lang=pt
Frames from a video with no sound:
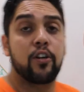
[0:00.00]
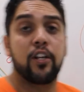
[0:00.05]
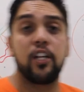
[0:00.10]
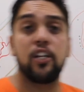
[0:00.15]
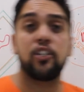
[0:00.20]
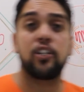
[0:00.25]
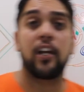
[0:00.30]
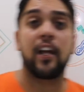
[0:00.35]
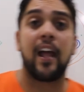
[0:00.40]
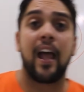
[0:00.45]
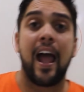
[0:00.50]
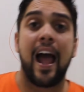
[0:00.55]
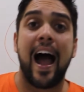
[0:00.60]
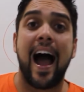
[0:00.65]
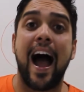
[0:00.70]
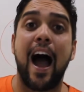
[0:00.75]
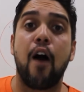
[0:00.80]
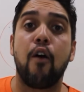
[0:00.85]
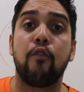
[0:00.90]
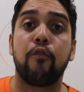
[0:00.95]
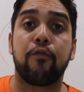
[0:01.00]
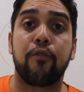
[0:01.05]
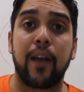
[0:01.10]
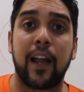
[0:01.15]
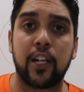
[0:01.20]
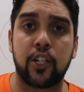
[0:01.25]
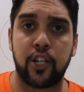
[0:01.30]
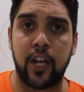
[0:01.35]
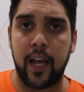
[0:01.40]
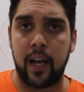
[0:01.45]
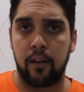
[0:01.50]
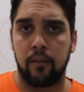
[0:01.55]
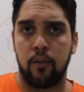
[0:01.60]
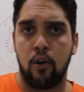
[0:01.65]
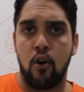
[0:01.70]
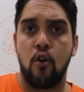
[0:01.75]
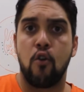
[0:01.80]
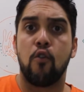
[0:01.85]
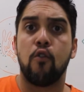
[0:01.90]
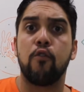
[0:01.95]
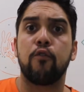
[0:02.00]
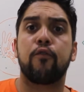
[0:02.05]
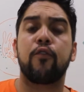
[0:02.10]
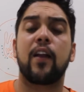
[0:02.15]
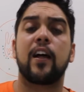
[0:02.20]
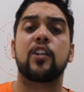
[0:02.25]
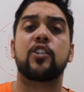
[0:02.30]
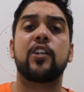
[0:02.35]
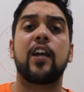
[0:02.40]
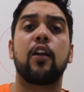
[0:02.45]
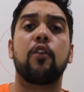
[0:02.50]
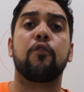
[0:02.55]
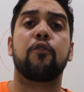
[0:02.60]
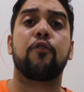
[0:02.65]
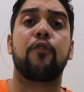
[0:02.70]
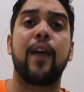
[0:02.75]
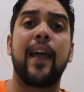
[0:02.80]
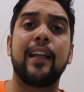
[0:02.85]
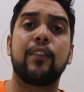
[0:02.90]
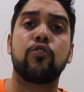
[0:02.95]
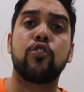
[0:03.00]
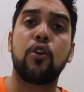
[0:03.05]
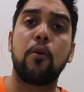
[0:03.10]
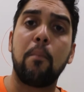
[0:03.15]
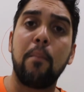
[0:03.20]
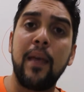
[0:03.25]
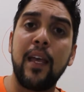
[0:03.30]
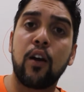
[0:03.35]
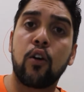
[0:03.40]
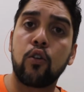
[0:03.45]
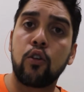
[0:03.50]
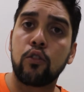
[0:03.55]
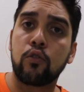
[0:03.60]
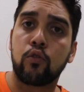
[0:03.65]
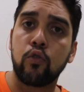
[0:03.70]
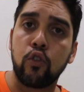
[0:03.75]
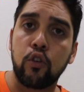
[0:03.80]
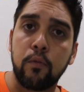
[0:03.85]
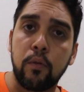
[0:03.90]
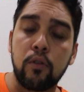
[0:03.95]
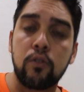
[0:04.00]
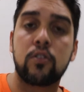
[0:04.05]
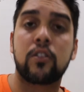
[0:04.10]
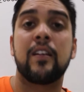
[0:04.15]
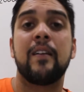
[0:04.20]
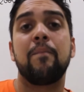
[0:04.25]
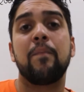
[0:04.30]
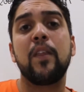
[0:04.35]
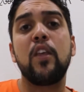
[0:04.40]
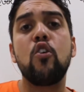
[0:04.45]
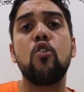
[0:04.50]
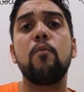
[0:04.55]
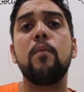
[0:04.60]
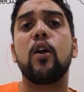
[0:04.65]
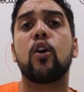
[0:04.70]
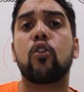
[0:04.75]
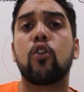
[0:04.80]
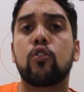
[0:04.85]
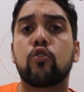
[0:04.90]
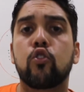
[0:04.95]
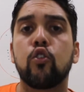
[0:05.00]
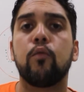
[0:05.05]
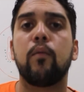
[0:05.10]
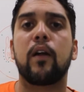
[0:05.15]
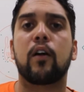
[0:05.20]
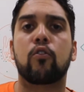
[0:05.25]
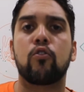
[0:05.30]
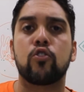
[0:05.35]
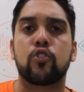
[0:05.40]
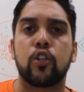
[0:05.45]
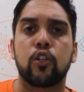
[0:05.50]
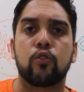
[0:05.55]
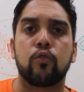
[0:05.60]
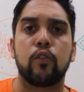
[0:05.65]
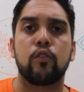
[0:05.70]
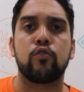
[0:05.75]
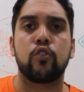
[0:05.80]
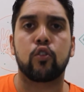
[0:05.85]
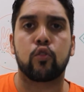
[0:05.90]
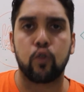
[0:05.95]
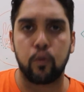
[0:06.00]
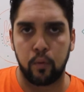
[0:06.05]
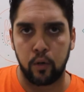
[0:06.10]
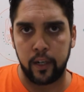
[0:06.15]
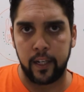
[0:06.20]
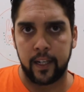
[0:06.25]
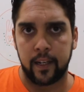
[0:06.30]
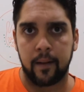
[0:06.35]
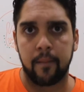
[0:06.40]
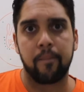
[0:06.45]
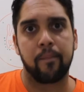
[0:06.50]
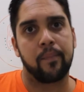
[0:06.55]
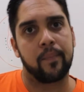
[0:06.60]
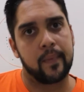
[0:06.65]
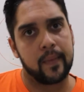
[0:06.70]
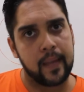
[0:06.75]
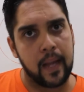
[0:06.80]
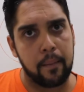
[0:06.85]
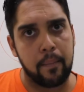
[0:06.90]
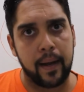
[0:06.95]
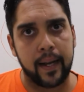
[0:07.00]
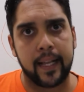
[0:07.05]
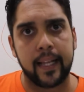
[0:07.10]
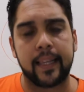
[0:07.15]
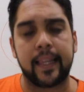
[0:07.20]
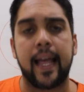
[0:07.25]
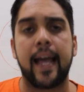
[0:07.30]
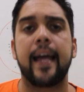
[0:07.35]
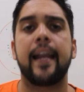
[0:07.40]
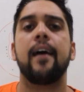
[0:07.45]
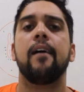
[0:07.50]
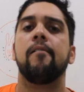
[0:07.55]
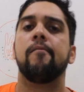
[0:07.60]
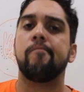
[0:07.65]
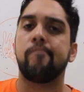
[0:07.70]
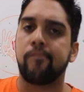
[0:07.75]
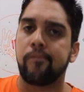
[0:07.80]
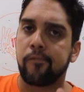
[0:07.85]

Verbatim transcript: origem a um flagelo, um flagelo feito de microtúbulos e o microtúbulo é constituído de tubulina. Na bactéria,